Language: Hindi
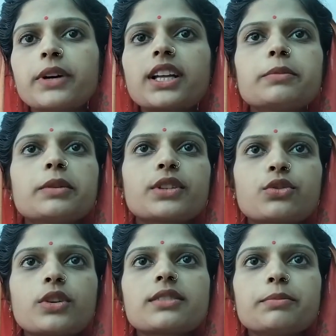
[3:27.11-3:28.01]
बात में
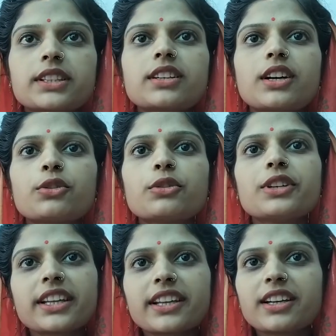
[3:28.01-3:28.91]
विश्वास मत करो
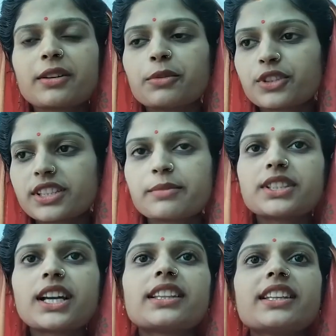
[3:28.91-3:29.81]
लेकिन अब उन्हें
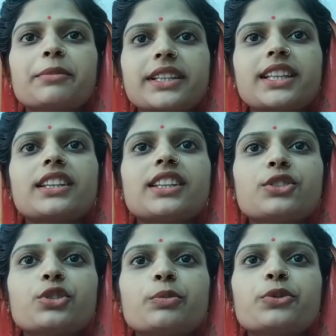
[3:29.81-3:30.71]
समझाते हैं बताते
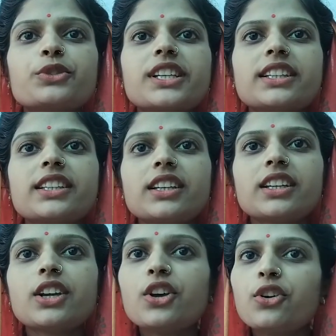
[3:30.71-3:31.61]
हैं जो पूछ लेते
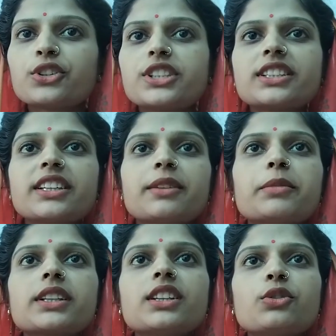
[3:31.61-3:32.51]
हैं जिनकी
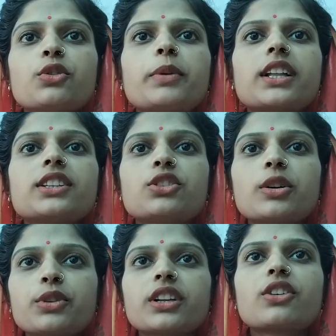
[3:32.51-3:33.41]
हिम्मत नहीं हो पाती
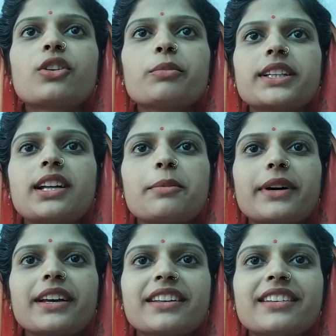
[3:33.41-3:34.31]
तब उन्हें कौन बता
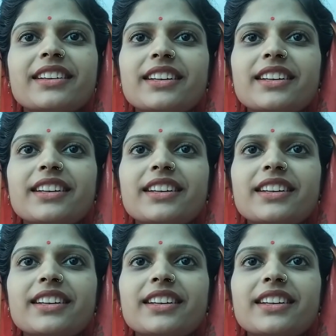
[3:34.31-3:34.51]
पाए